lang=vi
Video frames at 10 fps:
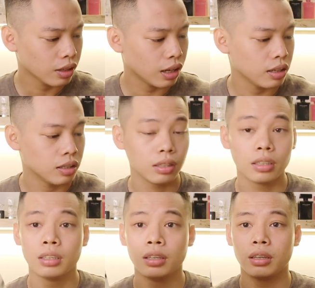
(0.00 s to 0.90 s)
đây
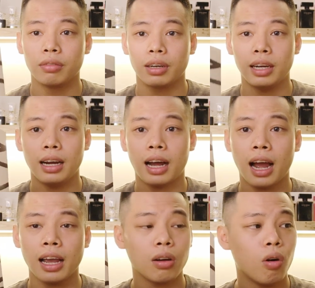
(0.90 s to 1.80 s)
và đây là
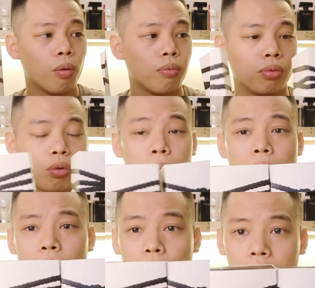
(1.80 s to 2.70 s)
hai cái hộp nguyên
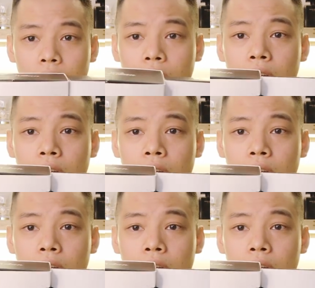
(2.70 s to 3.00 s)
bóc luôn